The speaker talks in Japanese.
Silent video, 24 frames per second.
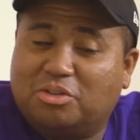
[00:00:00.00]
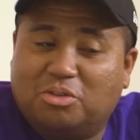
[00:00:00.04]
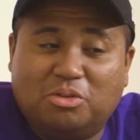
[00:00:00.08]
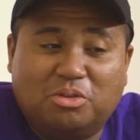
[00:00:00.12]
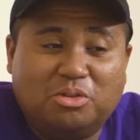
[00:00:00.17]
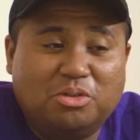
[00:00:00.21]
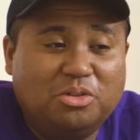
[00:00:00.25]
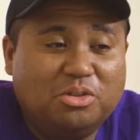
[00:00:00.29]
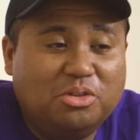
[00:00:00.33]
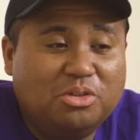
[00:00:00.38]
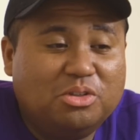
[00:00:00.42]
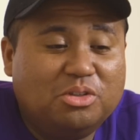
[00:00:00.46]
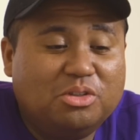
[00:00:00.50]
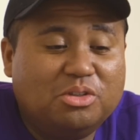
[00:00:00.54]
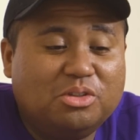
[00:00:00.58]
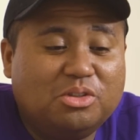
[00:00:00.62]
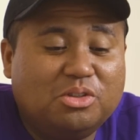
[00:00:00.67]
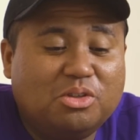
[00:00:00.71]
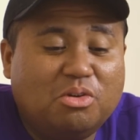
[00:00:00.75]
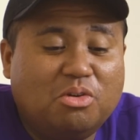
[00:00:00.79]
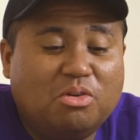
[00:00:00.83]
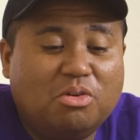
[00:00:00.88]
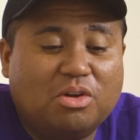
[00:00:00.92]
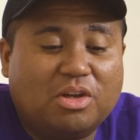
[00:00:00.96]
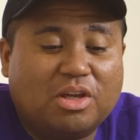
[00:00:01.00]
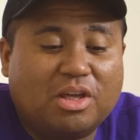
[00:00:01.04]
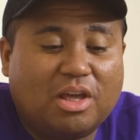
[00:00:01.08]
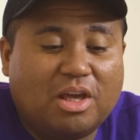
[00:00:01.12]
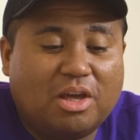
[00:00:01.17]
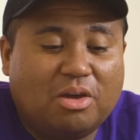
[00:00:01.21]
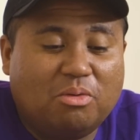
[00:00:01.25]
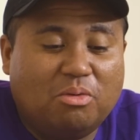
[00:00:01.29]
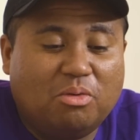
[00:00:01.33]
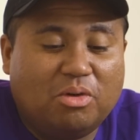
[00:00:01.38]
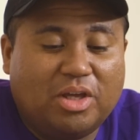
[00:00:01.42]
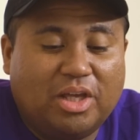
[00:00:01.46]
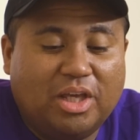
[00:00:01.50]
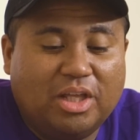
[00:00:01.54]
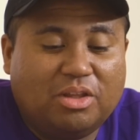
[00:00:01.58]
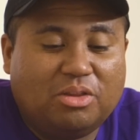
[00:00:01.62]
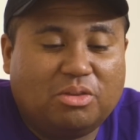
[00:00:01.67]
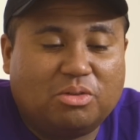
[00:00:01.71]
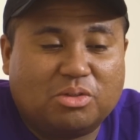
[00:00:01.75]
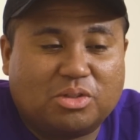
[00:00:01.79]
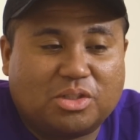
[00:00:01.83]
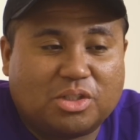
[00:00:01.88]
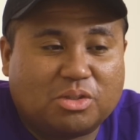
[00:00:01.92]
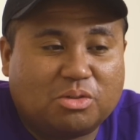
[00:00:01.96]
その入場券を
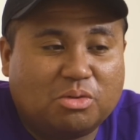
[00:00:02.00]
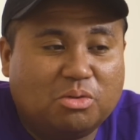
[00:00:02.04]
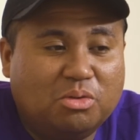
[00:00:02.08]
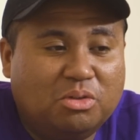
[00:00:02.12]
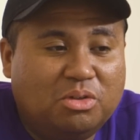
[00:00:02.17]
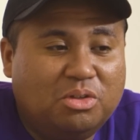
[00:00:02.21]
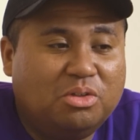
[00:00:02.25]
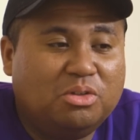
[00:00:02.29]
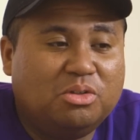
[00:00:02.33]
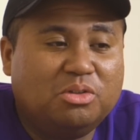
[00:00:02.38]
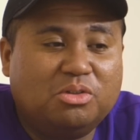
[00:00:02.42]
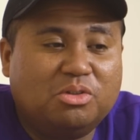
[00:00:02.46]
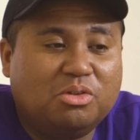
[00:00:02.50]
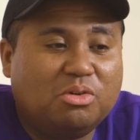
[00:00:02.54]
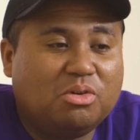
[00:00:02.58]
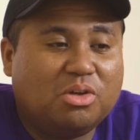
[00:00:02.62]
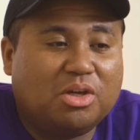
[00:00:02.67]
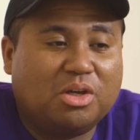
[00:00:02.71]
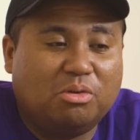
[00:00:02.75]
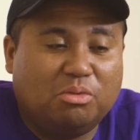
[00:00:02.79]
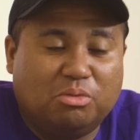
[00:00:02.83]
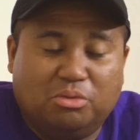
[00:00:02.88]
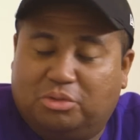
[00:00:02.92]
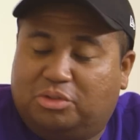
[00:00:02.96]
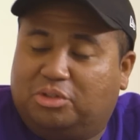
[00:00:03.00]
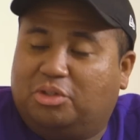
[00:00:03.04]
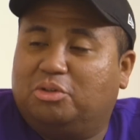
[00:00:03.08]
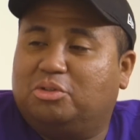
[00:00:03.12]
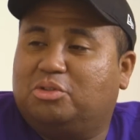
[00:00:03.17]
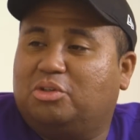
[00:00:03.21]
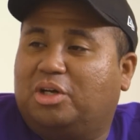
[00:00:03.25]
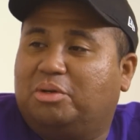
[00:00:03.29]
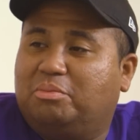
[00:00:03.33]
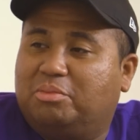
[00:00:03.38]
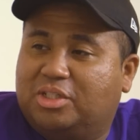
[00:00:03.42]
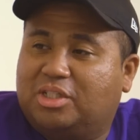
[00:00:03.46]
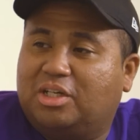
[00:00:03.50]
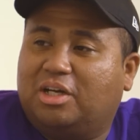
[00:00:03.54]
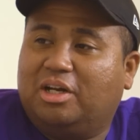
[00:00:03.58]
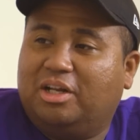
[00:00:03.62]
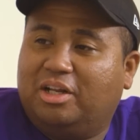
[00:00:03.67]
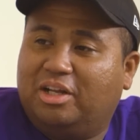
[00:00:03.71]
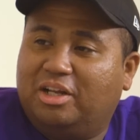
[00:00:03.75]
ゲットしてその入場券を売ってる人がいます